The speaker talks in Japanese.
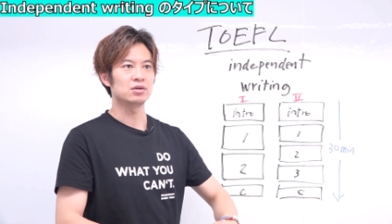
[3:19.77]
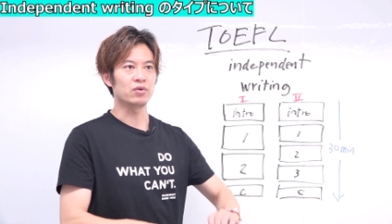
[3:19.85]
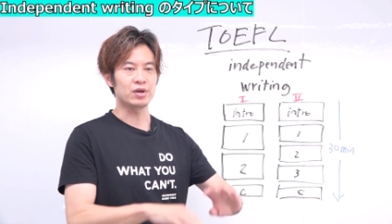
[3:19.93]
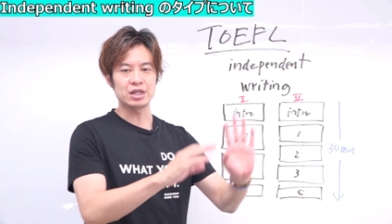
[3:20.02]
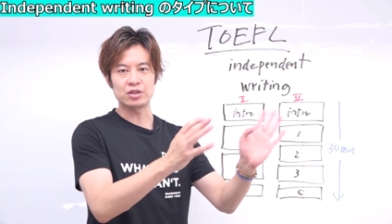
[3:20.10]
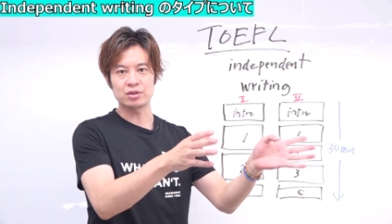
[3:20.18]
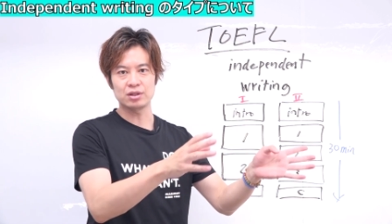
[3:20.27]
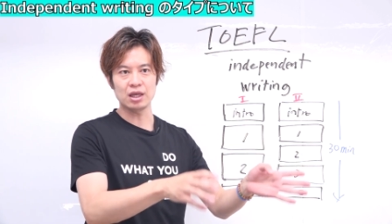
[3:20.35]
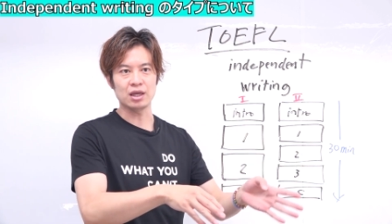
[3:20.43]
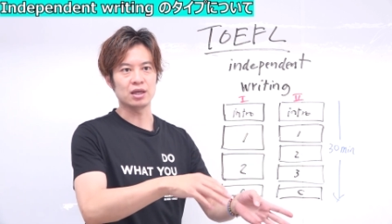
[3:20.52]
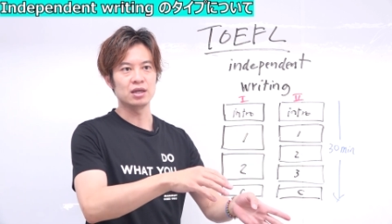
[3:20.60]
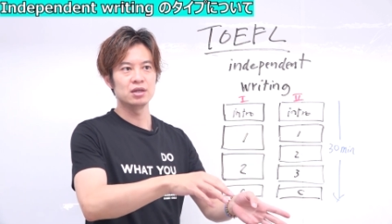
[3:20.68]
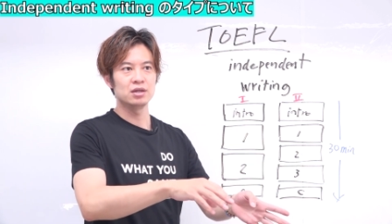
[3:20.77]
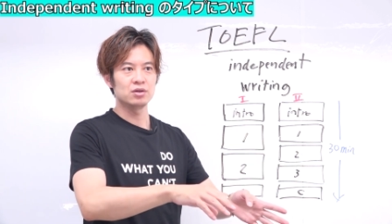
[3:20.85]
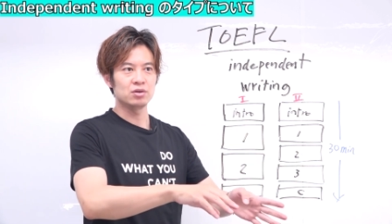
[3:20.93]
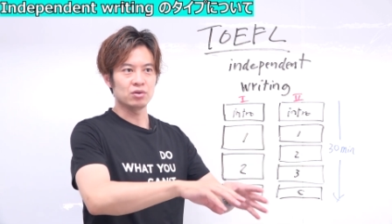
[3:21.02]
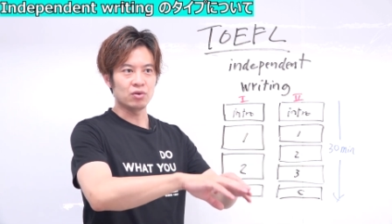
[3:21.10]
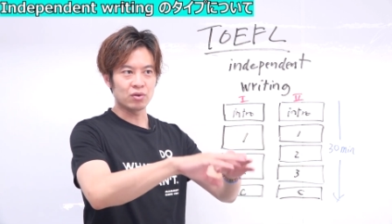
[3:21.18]
親にとって
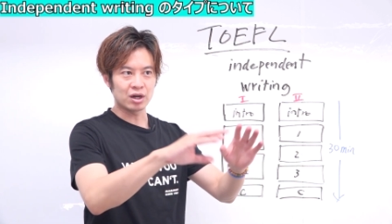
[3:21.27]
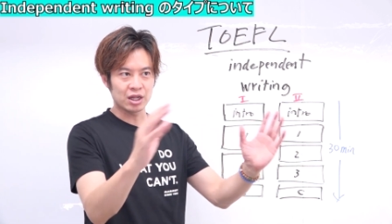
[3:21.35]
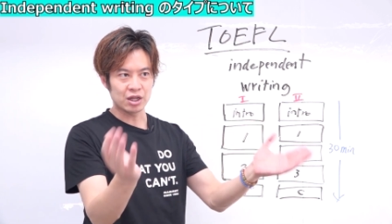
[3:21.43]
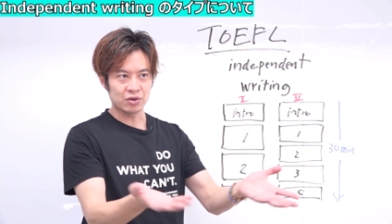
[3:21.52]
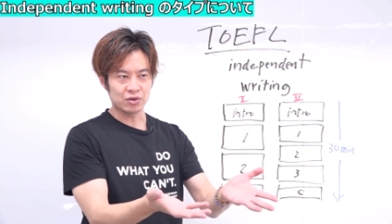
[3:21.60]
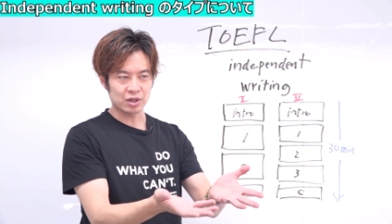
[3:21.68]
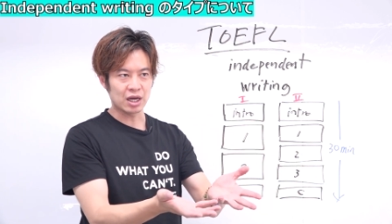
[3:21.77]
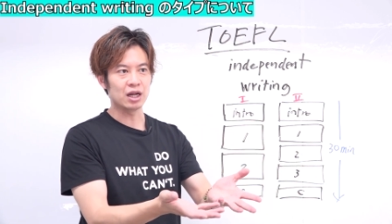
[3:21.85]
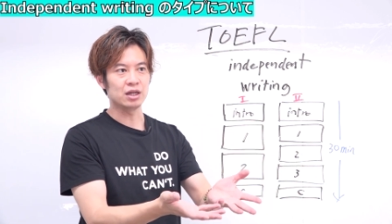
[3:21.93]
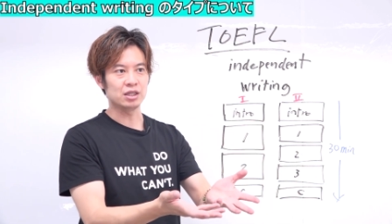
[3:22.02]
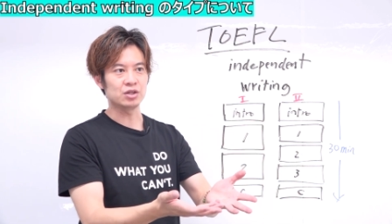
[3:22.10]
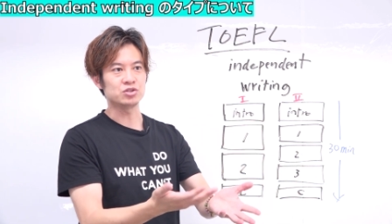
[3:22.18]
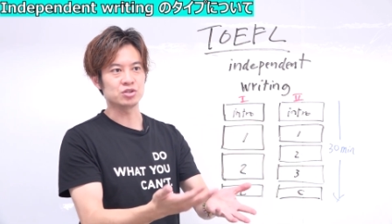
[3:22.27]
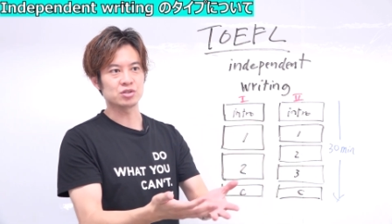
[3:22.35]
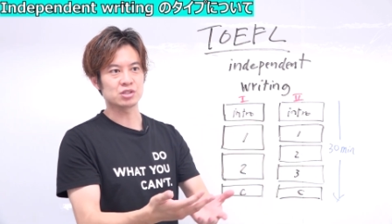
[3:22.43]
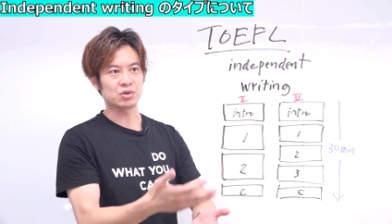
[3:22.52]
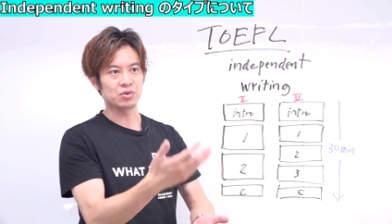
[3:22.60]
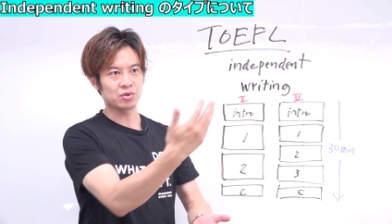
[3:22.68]
お金の管理の重要
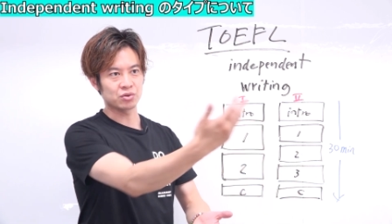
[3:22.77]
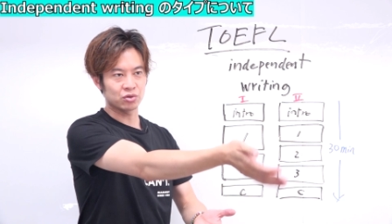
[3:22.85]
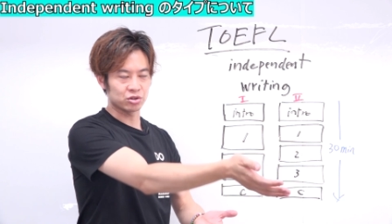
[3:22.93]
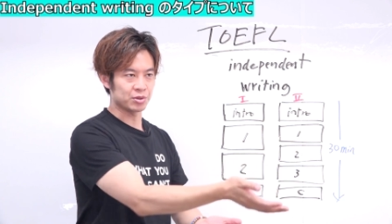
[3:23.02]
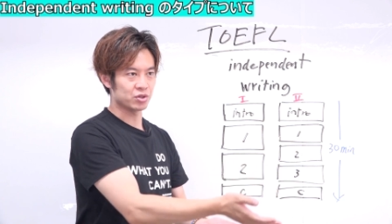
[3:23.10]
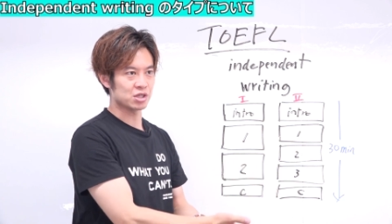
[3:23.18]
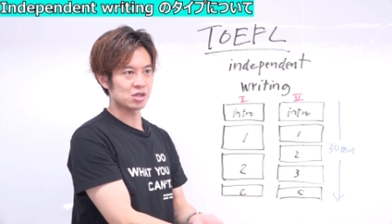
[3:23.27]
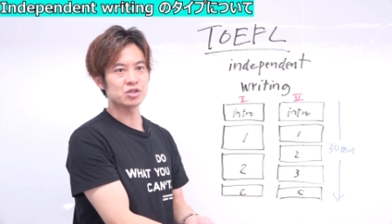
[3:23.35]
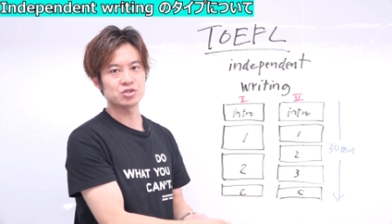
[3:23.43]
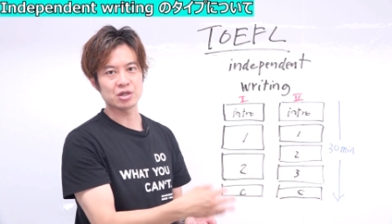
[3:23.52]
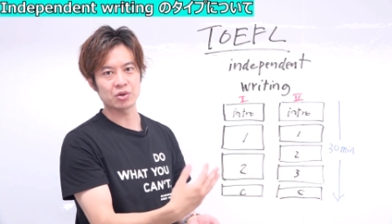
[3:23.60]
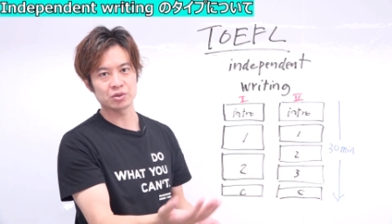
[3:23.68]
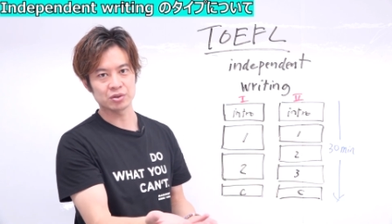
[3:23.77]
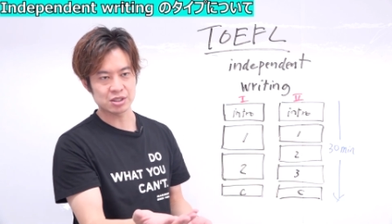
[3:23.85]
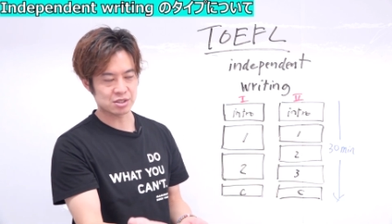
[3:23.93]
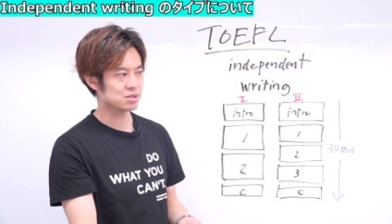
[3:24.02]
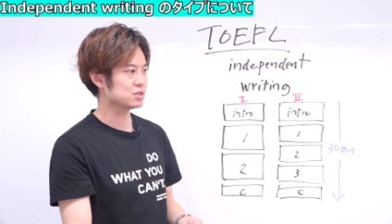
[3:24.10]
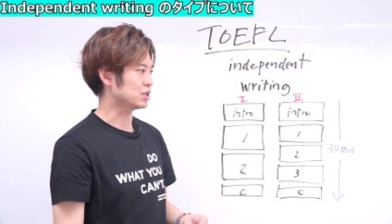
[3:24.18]
さを子供に教えるのは重要なことで
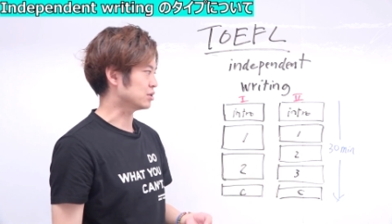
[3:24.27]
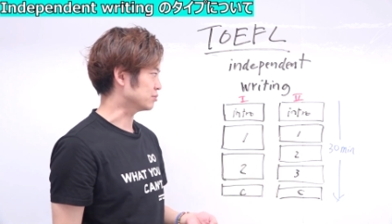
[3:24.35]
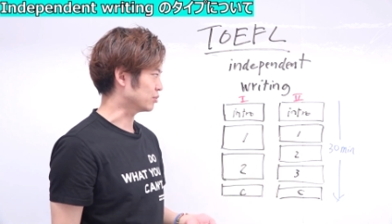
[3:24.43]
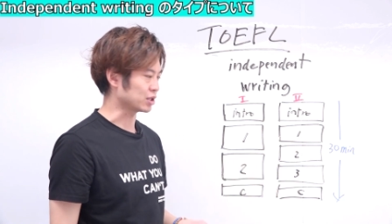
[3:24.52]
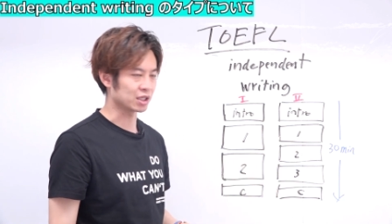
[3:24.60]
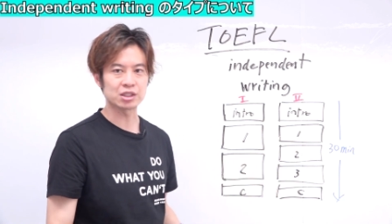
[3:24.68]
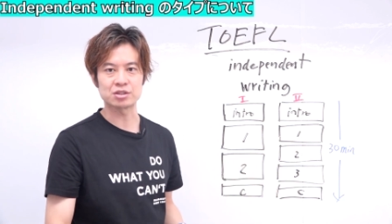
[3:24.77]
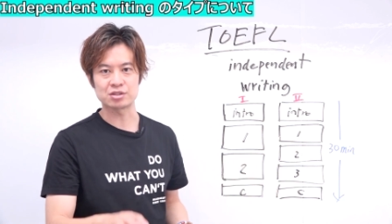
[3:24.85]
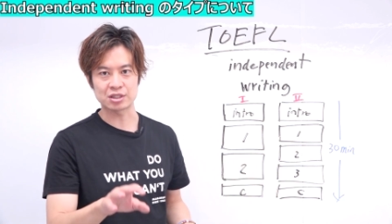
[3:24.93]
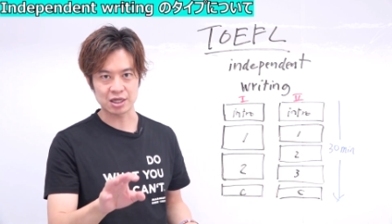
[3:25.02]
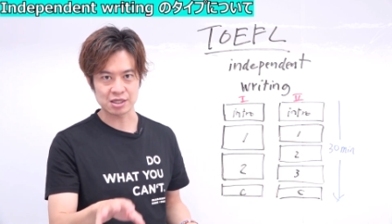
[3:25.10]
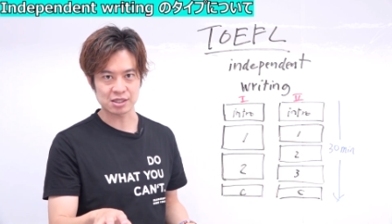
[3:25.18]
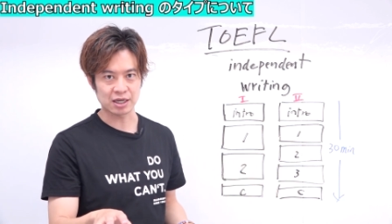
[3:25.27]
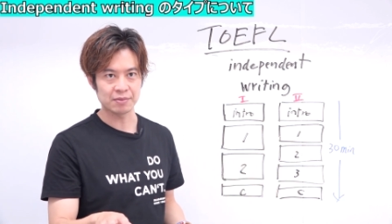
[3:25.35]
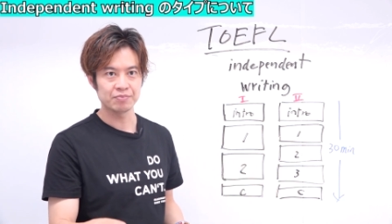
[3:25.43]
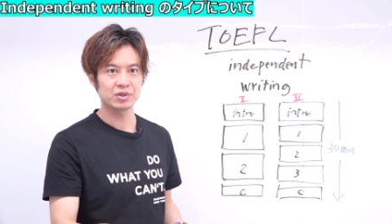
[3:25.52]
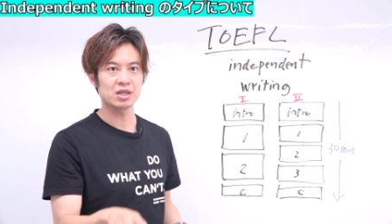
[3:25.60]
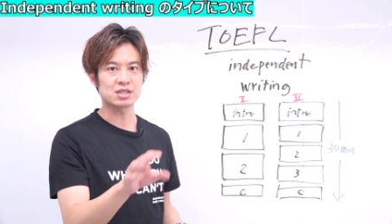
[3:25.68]
すっていう問題だったとするじゃないです
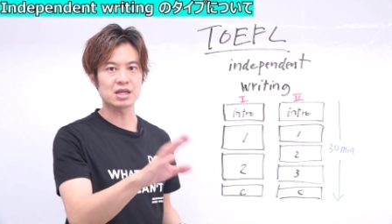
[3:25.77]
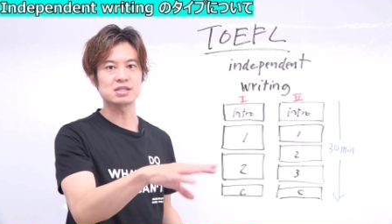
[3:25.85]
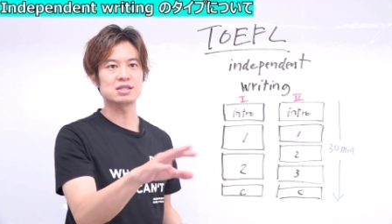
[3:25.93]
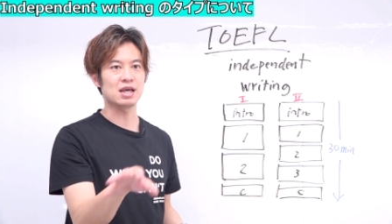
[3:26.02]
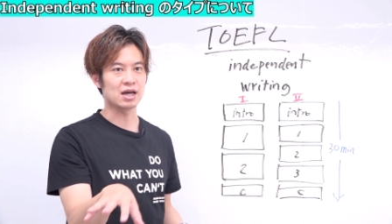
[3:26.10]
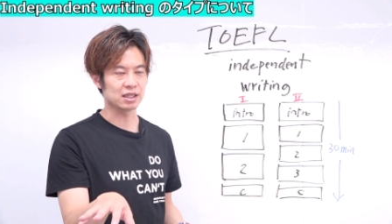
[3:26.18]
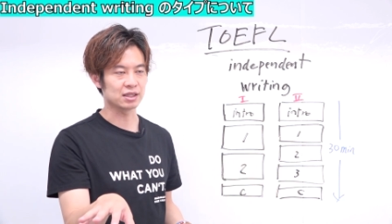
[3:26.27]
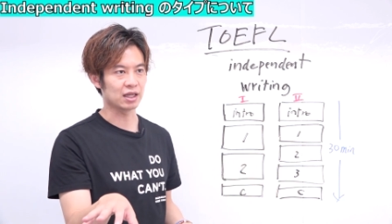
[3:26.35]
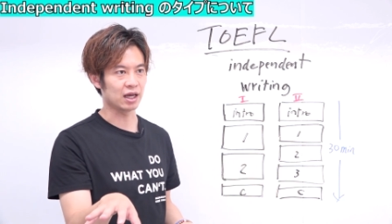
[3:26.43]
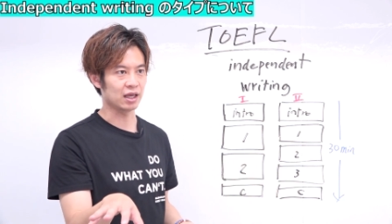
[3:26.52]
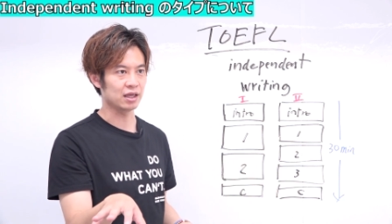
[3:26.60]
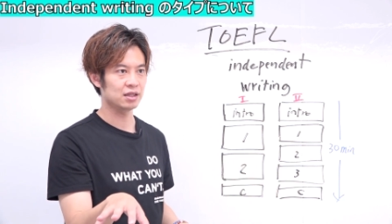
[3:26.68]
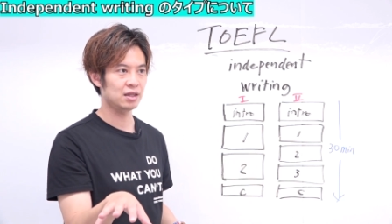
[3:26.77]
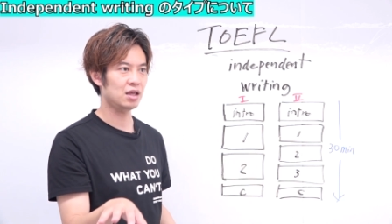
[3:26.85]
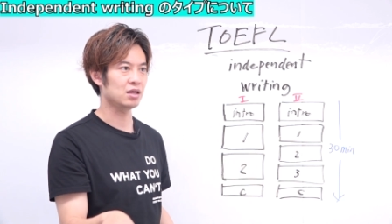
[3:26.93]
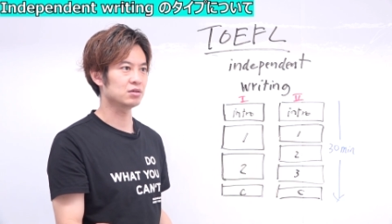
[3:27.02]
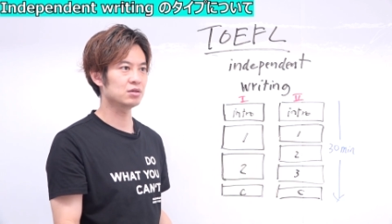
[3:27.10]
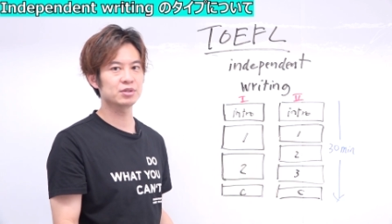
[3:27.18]
か。で、賛成、反対。
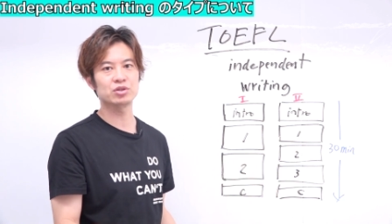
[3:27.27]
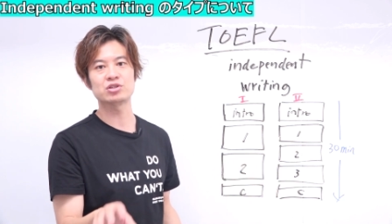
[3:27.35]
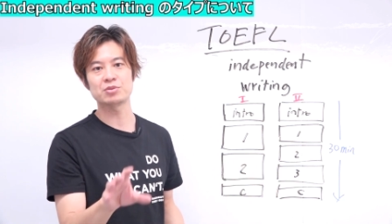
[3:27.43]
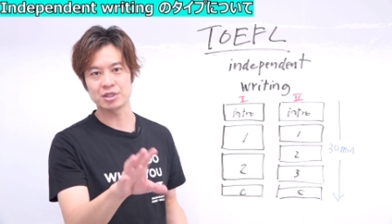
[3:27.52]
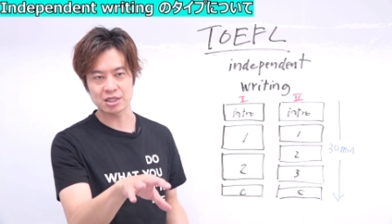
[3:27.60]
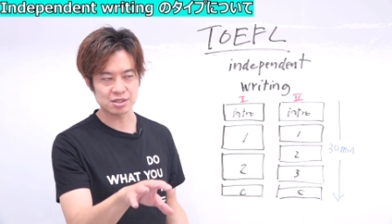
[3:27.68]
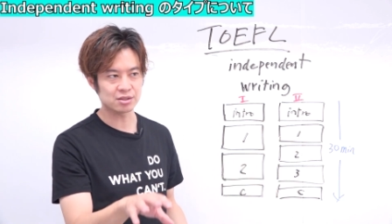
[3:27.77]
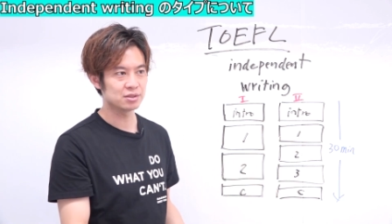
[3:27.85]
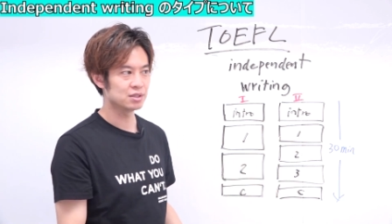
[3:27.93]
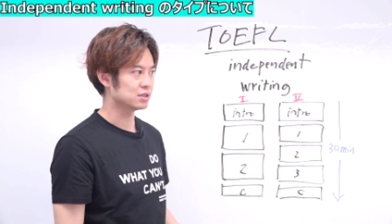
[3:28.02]
で、あまあ、どっちでもいいですよ。